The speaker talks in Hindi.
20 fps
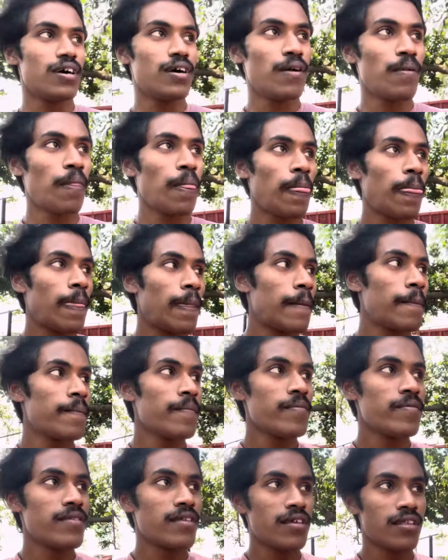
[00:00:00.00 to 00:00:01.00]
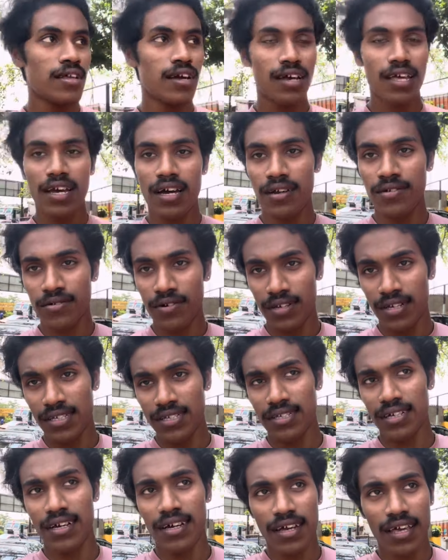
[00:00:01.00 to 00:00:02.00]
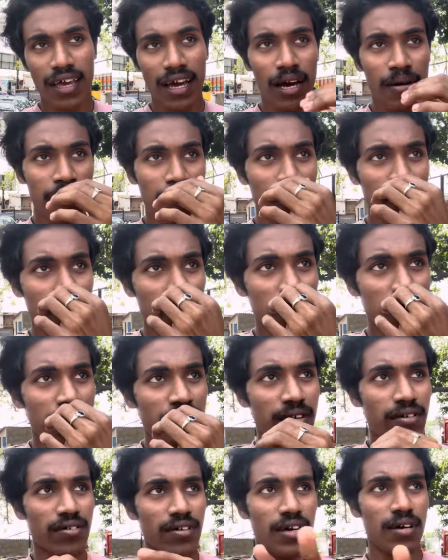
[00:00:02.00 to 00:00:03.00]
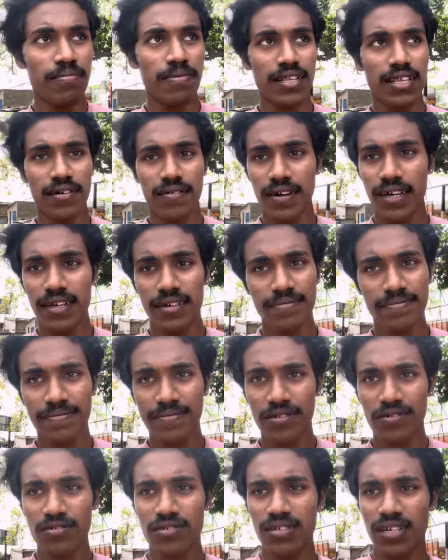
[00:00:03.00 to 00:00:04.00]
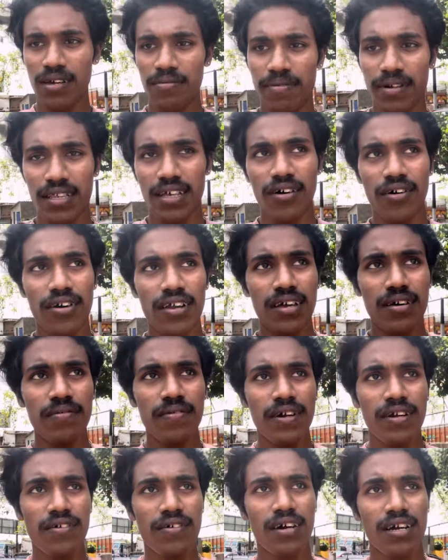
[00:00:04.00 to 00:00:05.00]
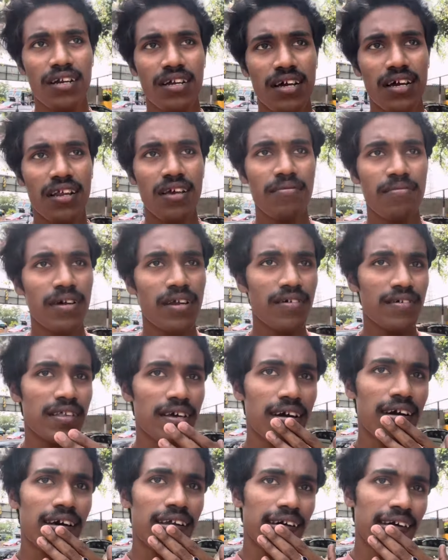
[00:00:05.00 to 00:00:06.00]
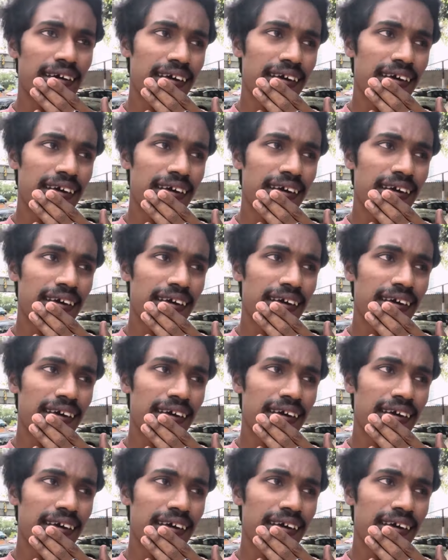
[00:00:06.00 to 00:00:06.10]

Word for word: का इनका क्या नॉलेज है क्या पर्पज़ मेरे को नहीं पता भाई कुछ नहीं पता और ये वीडियो करने के लिए मेरे को दिखा रहा है